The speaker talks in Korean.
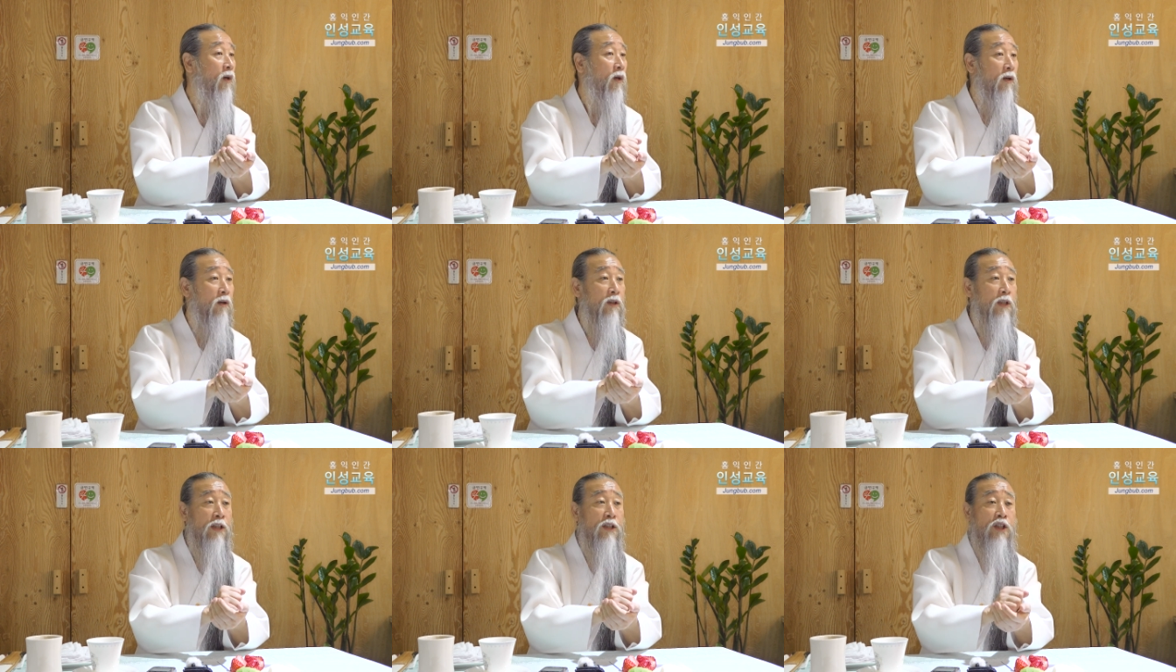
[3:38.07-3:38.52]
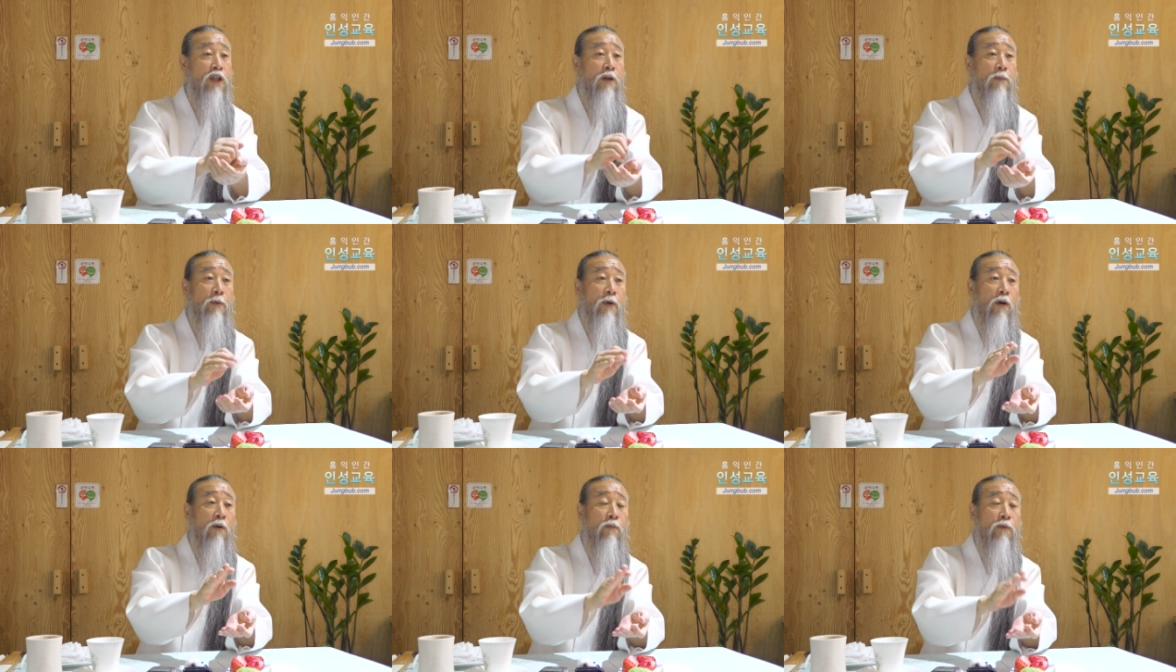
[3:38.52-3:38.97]
근데
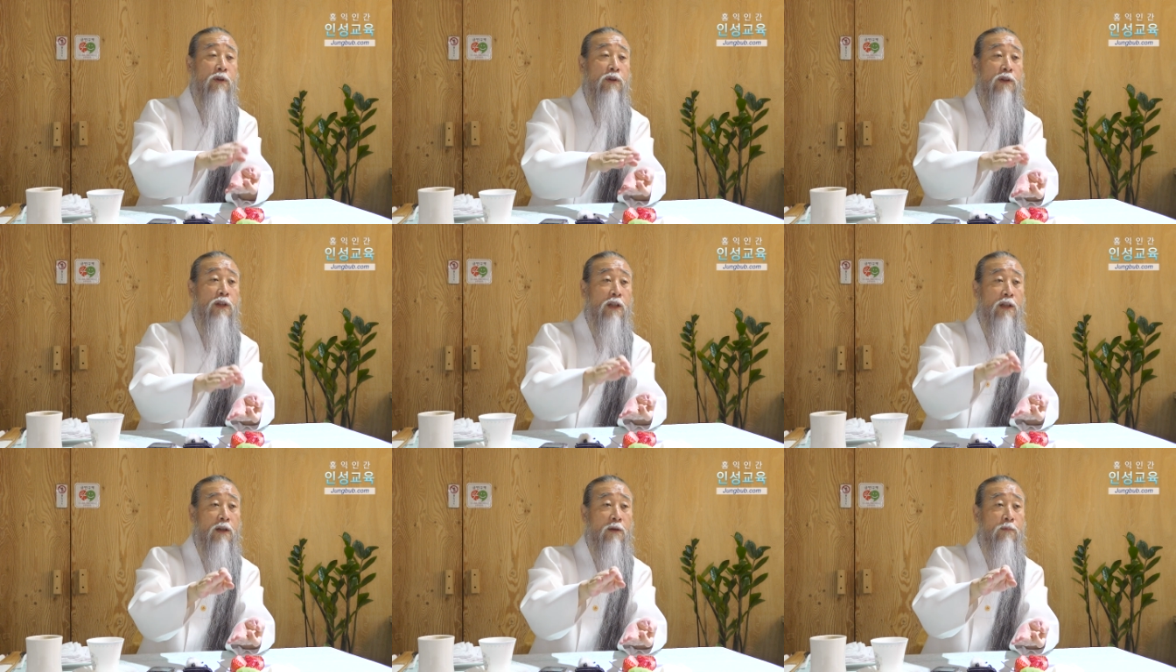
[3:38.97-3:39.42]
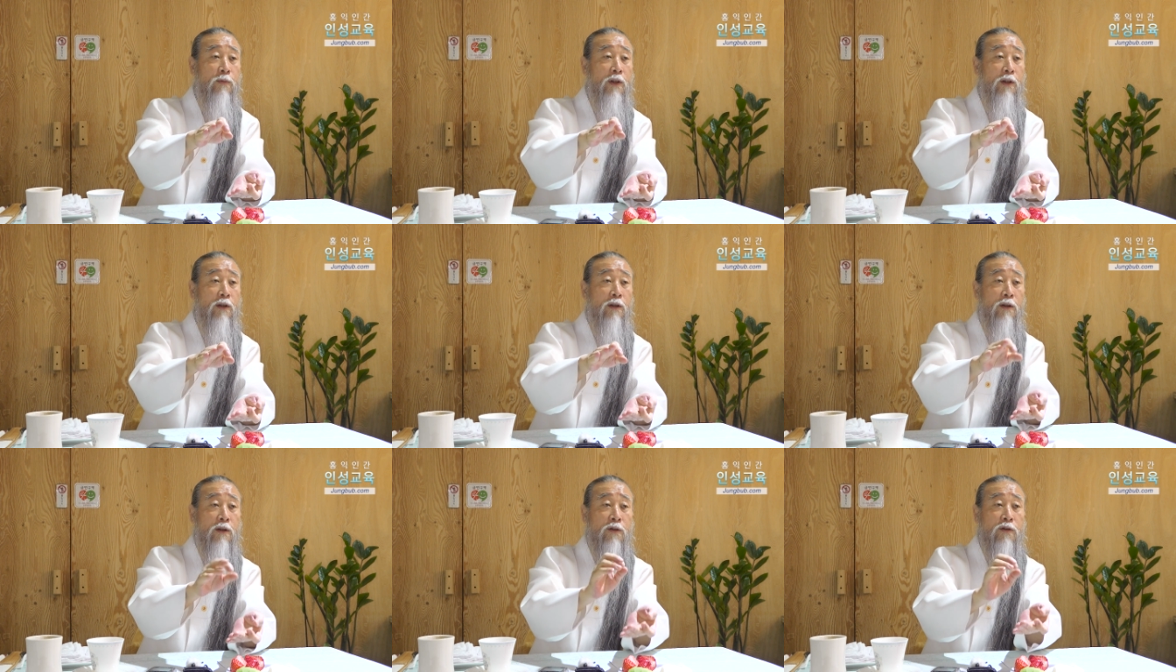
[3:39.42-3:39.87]
집이 없는
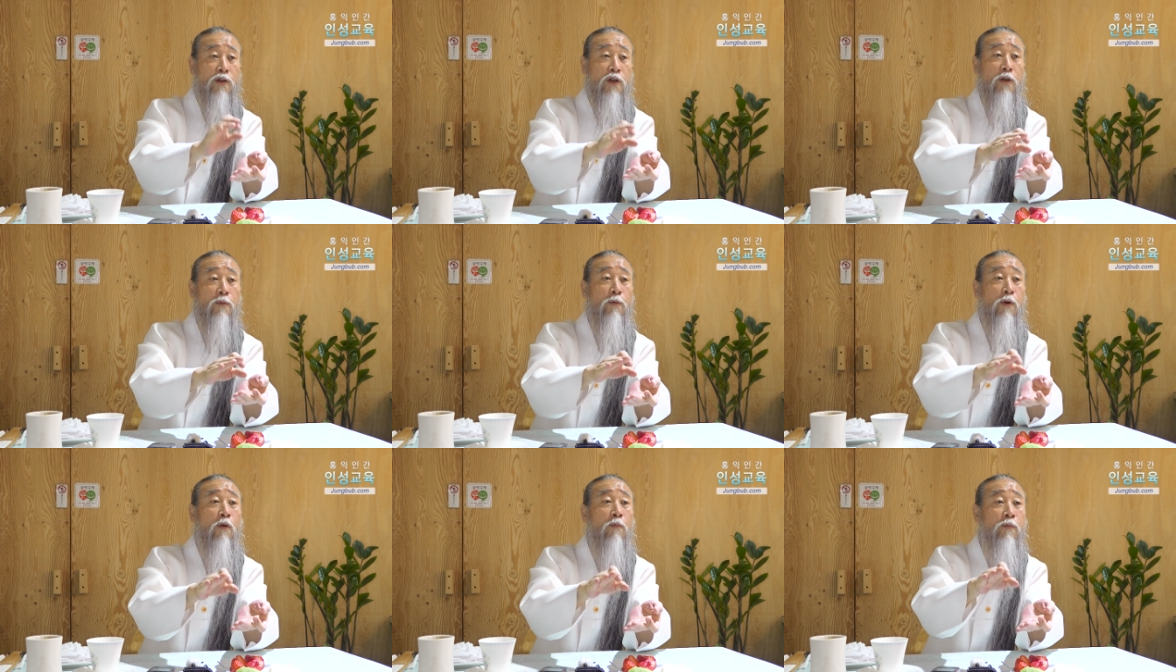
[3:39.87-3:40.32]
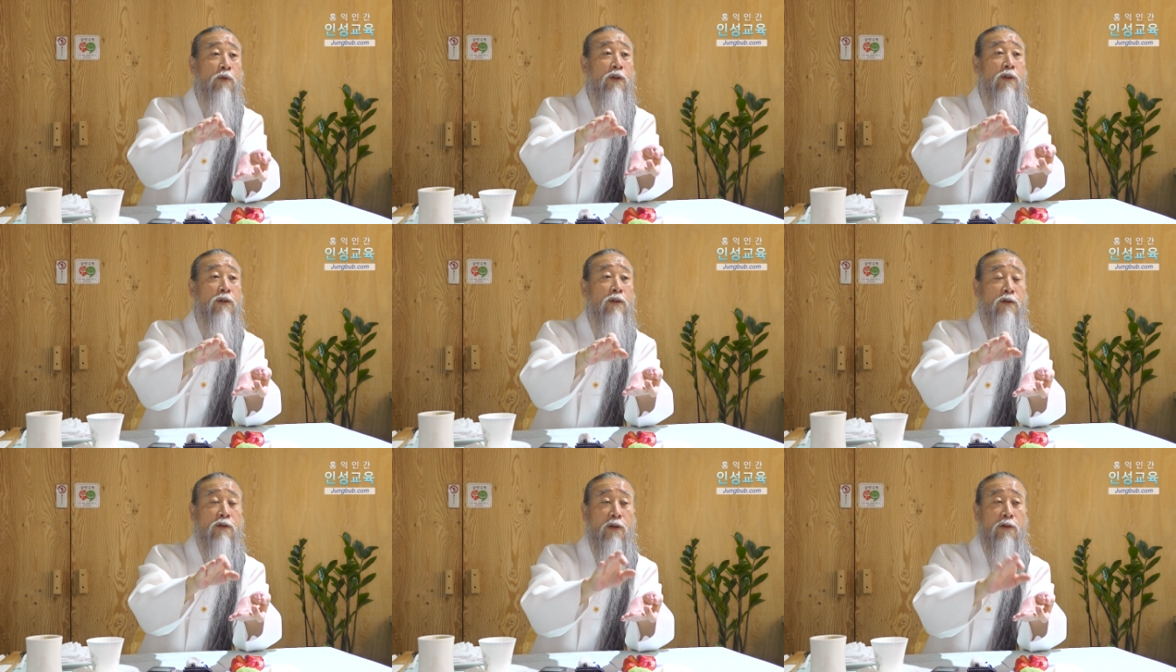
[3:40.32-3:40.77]
사람이, 집 없는,